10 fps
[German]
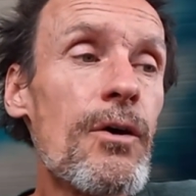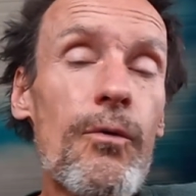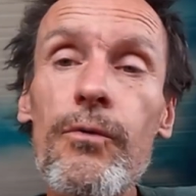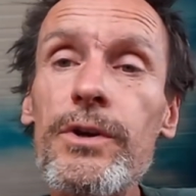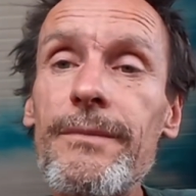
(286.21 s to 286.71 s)

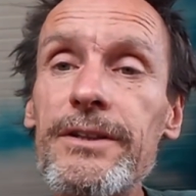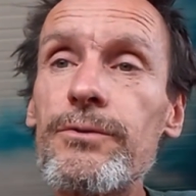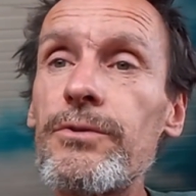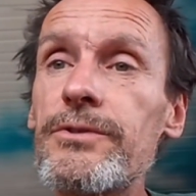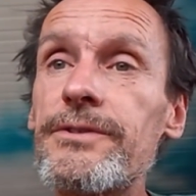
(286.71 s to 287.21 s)
Oder man
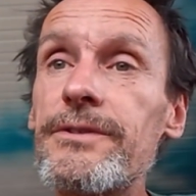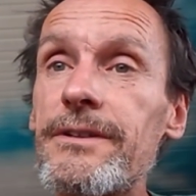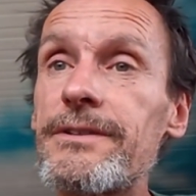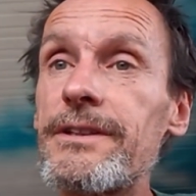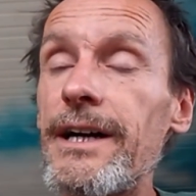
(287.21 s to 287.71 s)
guckt
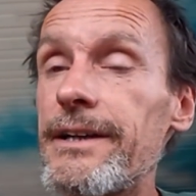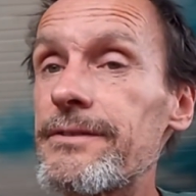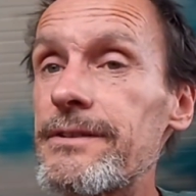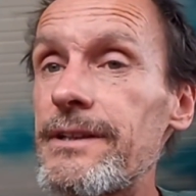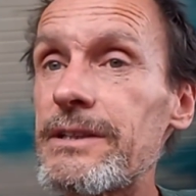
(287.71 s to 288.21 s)
äh, den
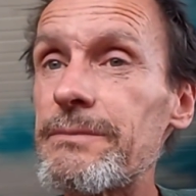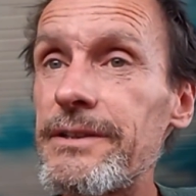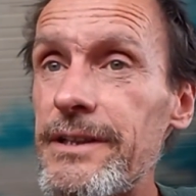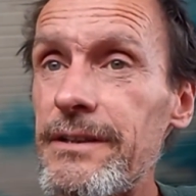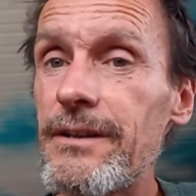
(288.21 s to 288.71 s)
Eintritt eines
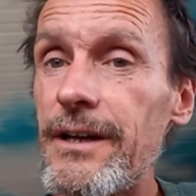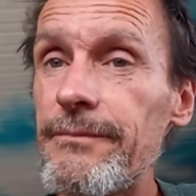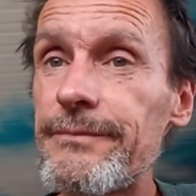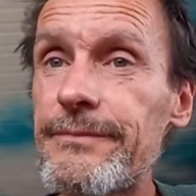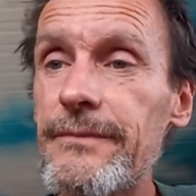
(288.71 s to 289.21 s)
Planeten
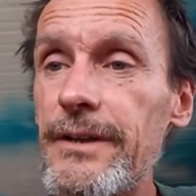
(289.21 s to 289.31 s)
an.